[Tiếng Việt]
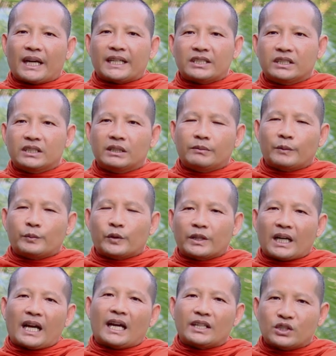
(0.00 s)
ban chưa một bút
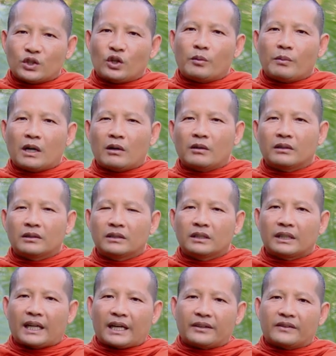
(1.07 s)
ai cho máu
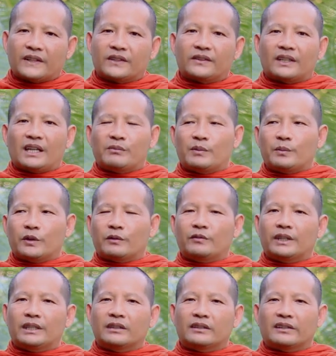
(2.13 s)
căn sạch nạp một
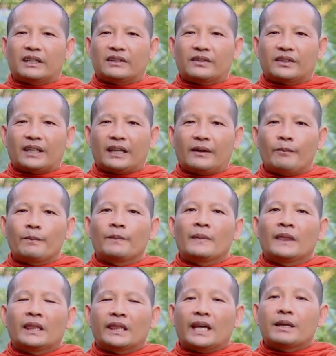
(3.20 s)
bánh cỏ đói sát
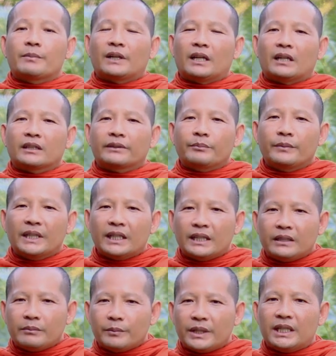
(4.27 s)
tại bọn
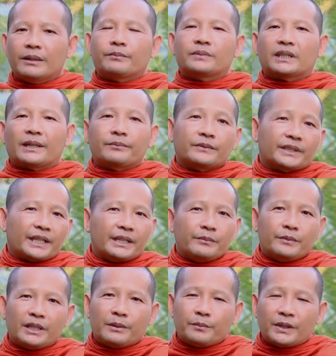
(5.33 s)
miền hiệp trầm trớ
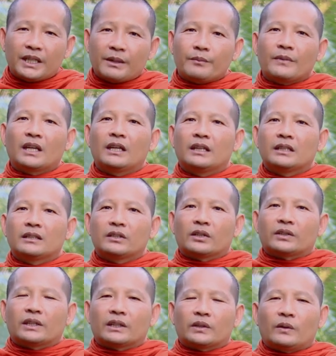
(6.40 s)
miền hiệp
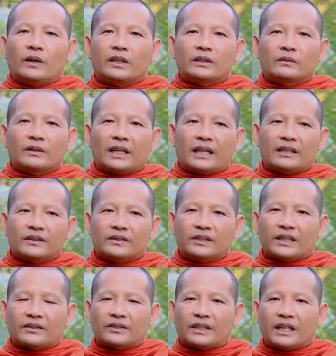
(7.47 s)
giật để thoa nông cá
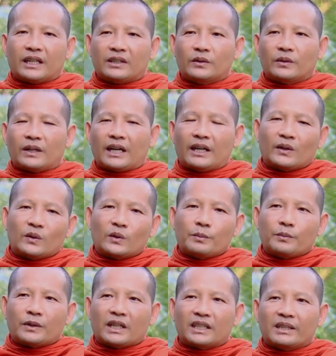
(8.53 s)
sạch xa nông cá group
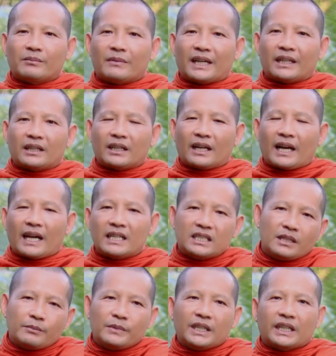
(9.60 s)
ra để bắt đây
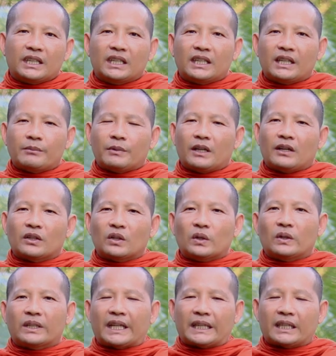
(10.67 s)
chỉ mía kia để bọn
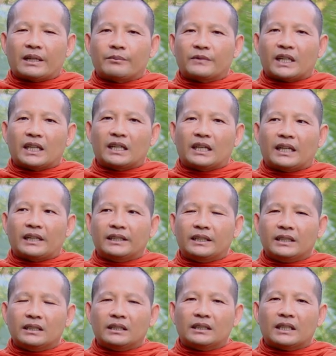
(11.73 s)
vô thật trầm trớ hơi
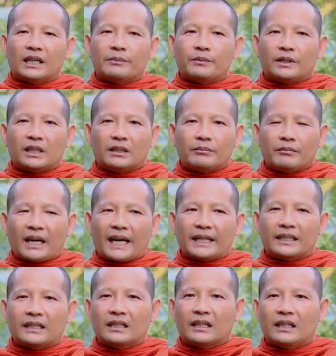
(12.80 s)
nữa để bọn
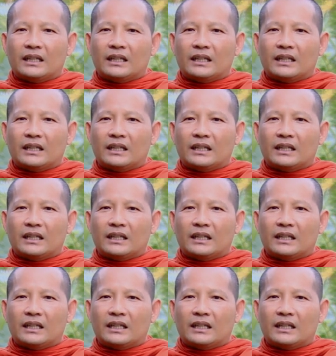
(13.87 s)
ban